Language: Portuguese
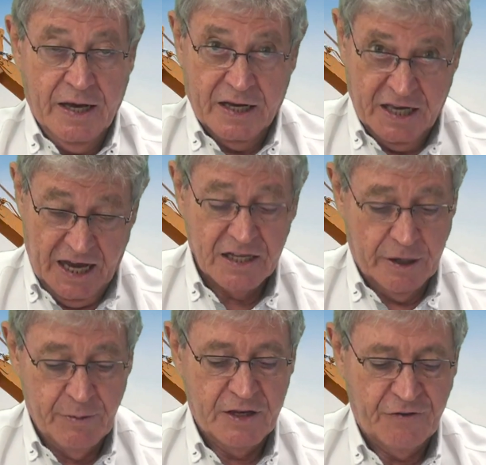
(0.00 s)
que é
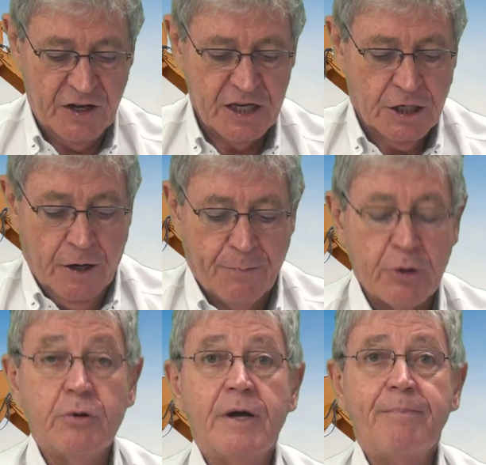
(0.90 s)
realmente diferente,
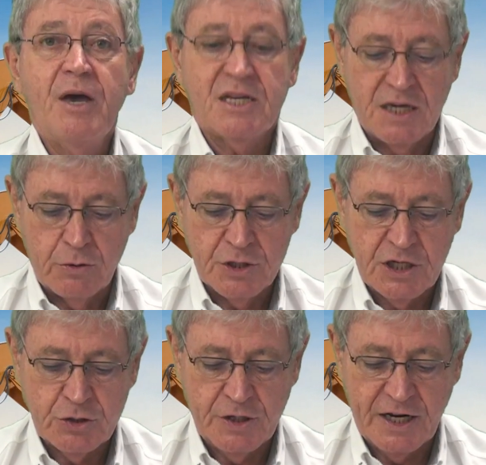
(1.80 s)
procure a PESA
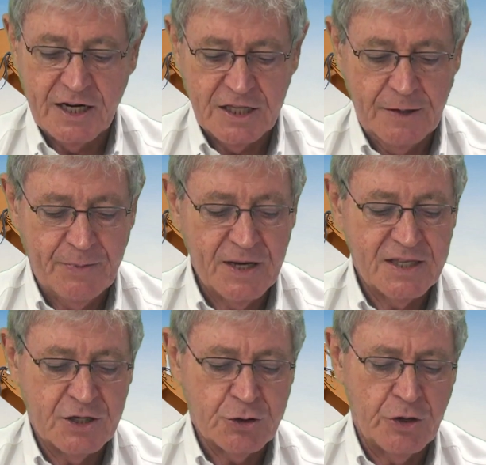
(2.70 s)
concessionar Carteira
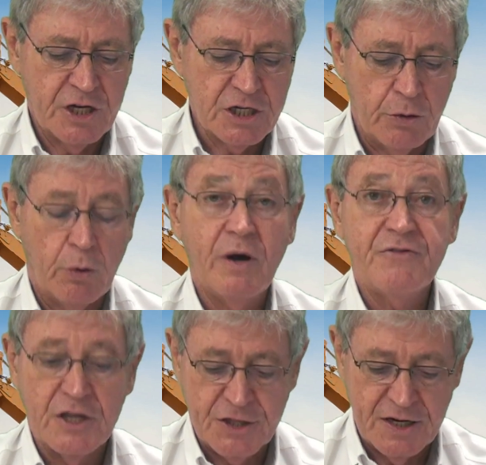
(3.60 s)
da sua região ou a
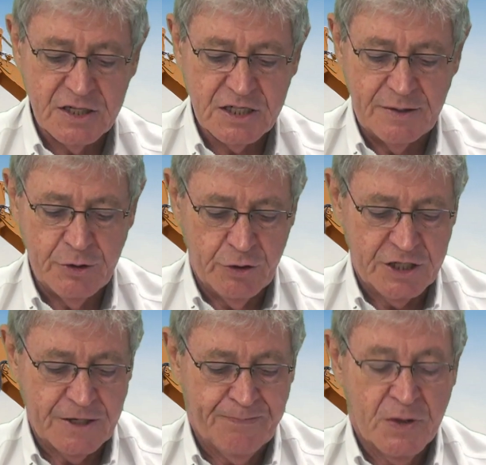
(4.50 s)
Via Trucks
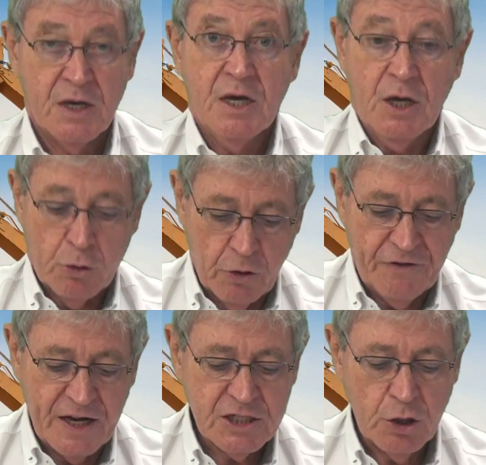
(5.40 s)
Caminhões.
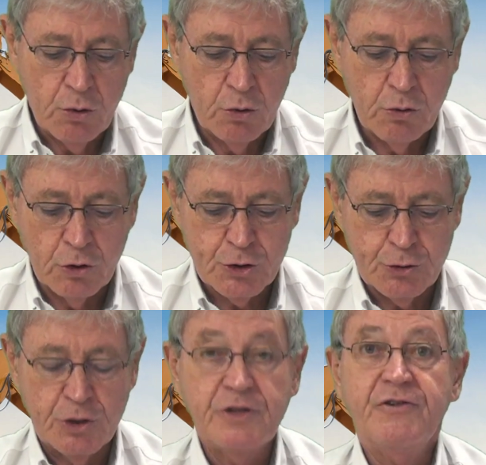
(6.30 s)
Converse com o
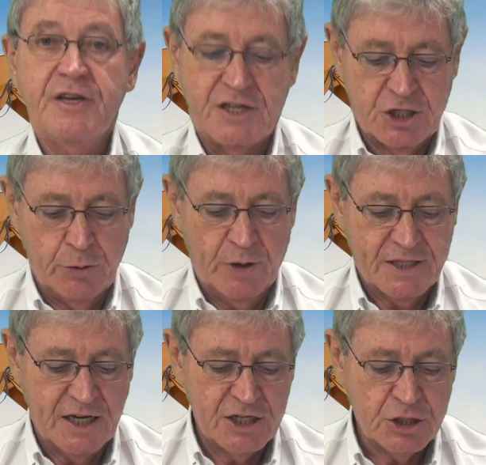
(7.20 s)
consultor de vendas que o
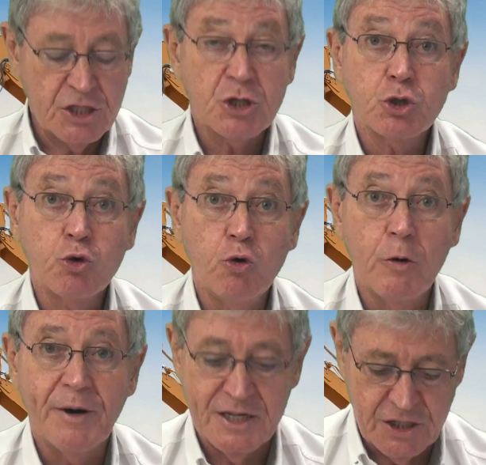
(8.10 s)
atende,
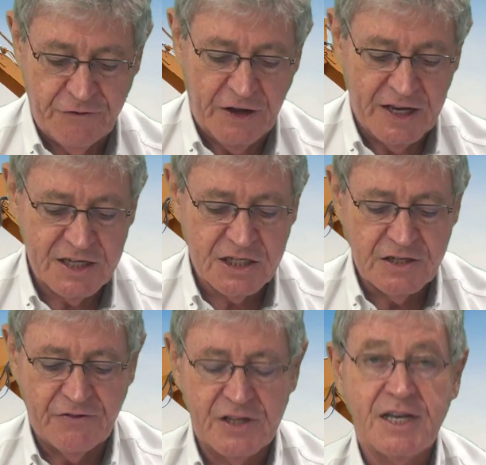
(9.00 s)
descubra as diferenças
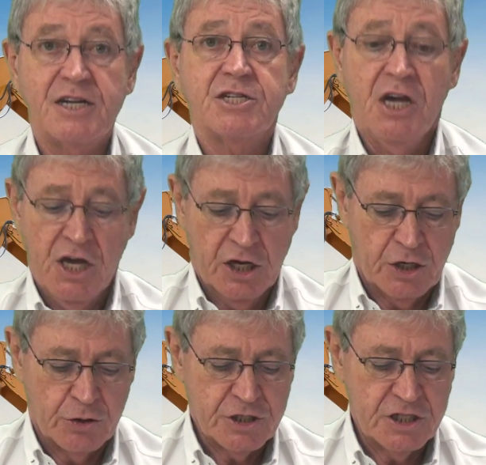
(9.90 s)
e vantagens
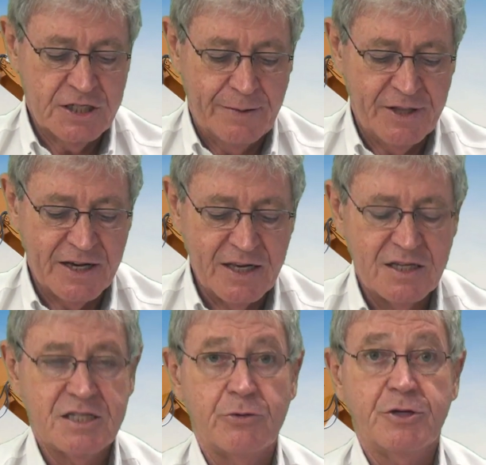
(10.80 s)
que o sistema de
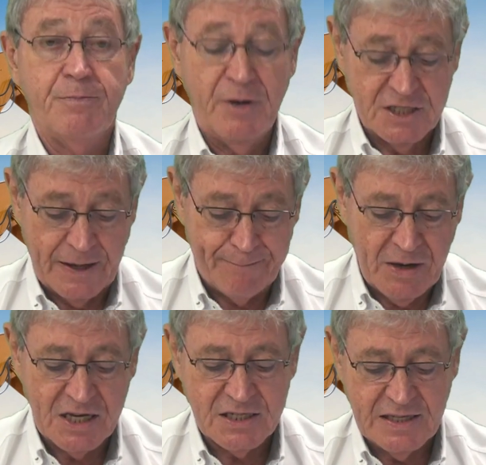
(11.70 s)
aquisição de bens da
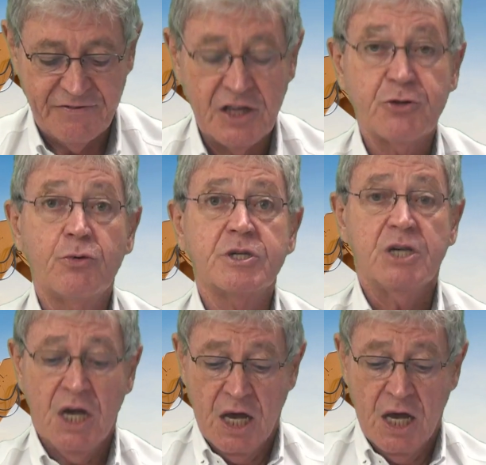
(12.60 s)
PESA e da Via Trucks,